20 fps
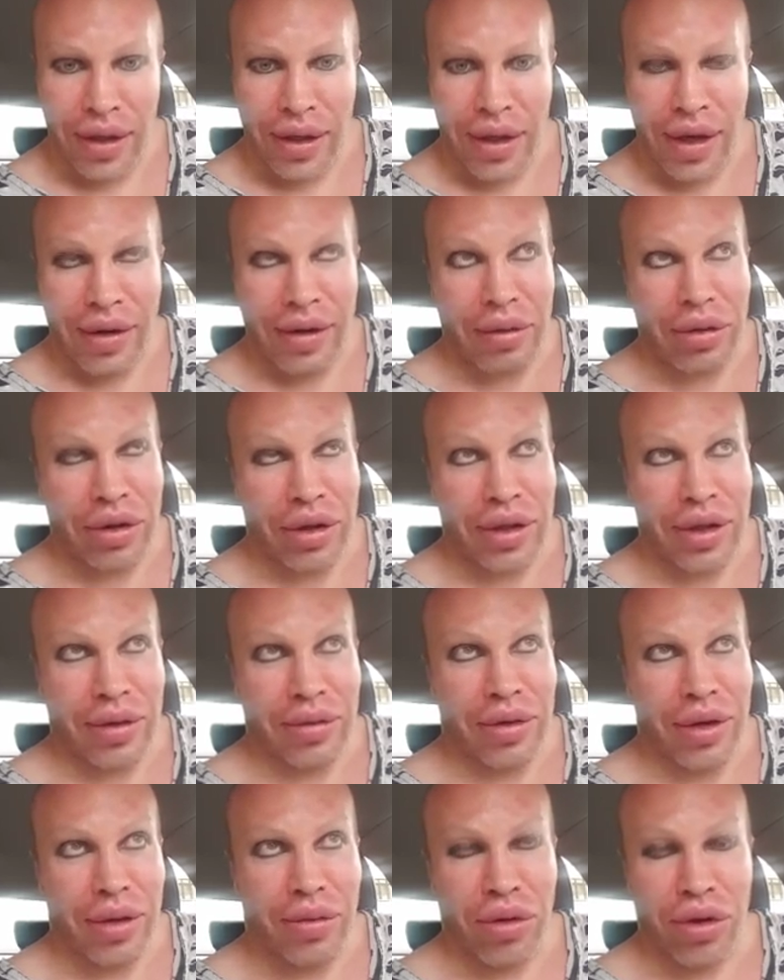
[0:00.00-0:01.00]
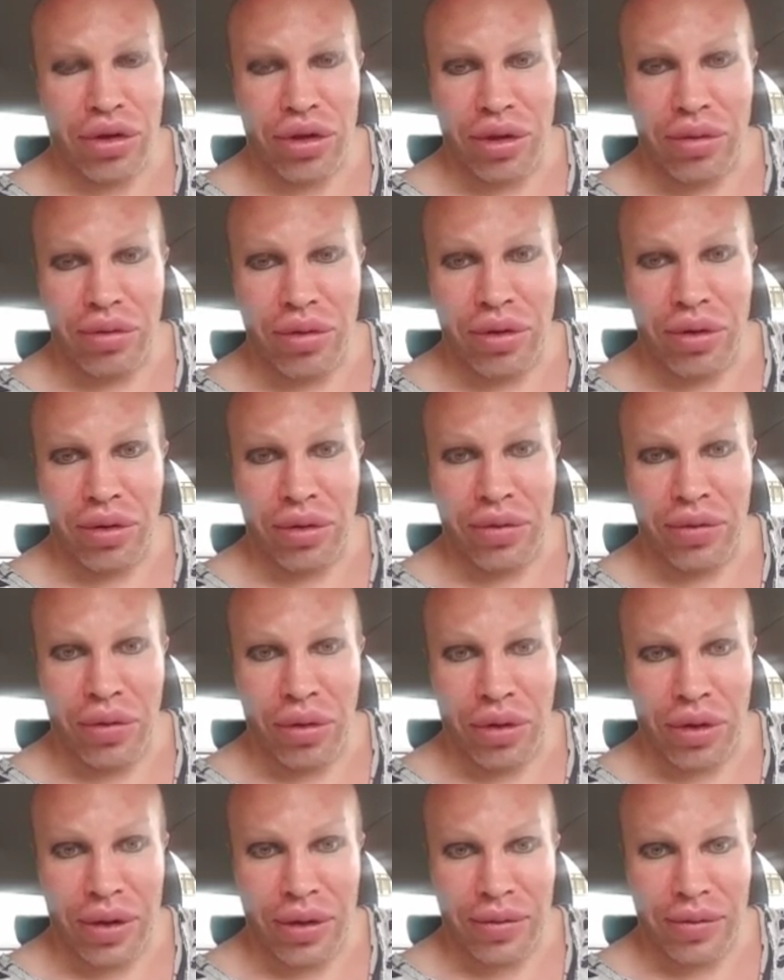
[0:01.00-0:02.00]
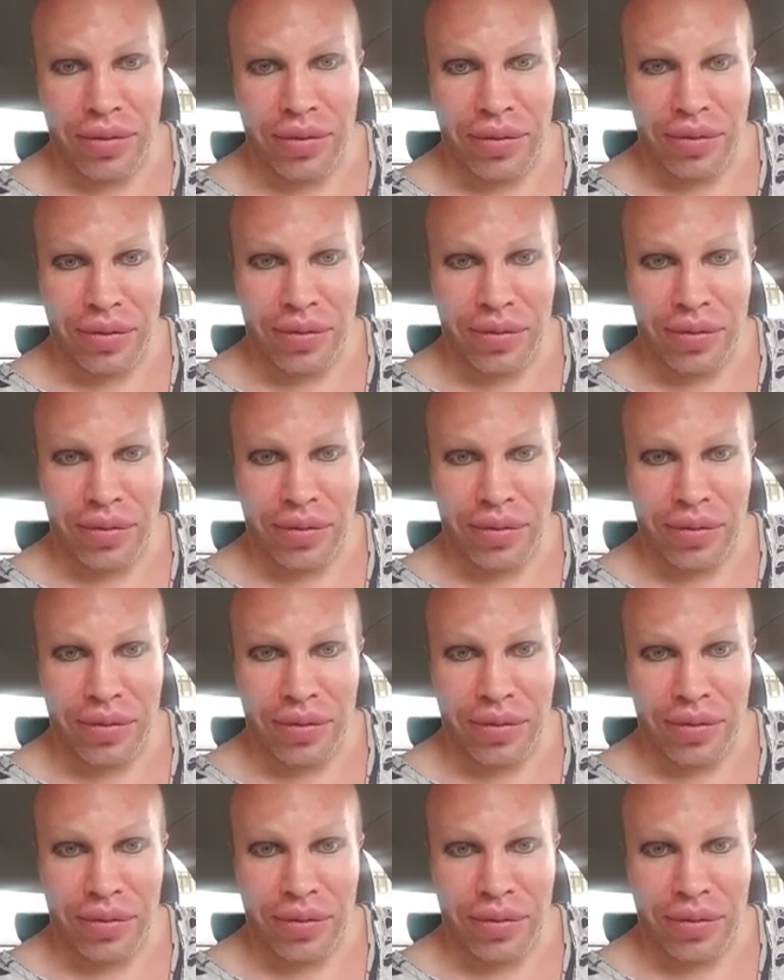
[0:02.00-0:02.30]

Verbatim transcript: Я вообще на самом деле больше люблю фрукты.